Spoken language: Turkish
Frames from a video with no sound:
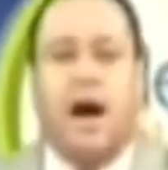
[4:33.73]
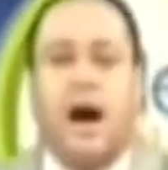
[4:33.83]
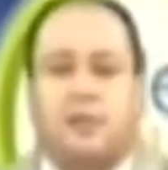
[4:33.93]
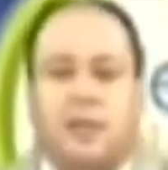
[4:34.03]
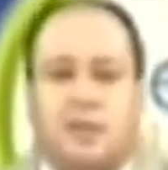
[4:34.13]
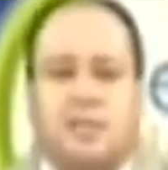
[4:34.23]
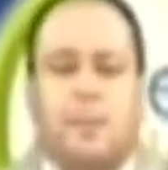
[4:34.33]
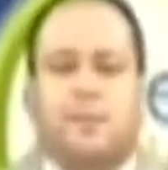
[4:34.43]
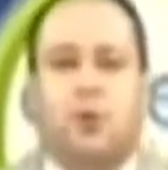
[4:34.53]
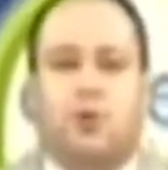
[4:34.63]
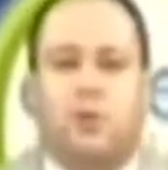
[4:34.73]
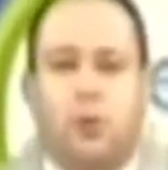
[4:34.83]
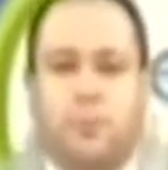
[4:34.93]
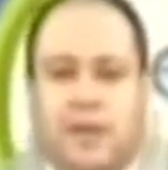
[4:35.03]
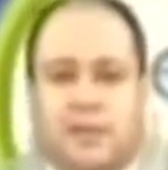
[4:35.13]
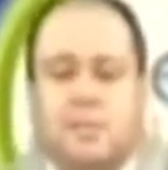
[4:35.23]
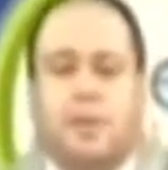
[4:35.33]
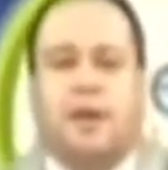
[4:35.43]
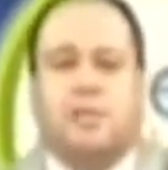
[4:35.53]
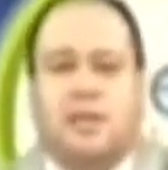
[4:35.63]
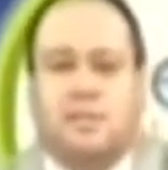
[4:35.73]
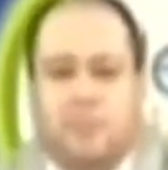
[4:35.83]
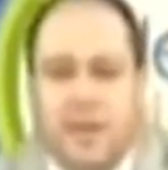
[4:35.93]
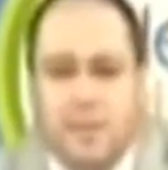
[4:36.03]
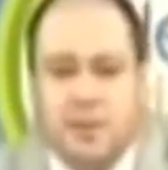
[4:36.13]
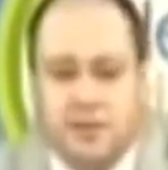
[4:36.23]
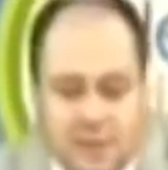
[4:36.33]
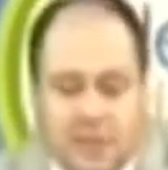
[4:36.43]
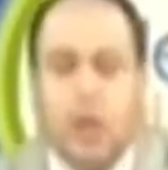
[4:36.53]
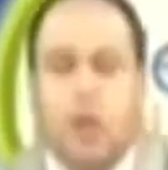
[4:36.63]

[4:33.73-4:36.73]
Akdenizsepeti.com'dan da sipariş siparişlerinizi verebilirsiniz.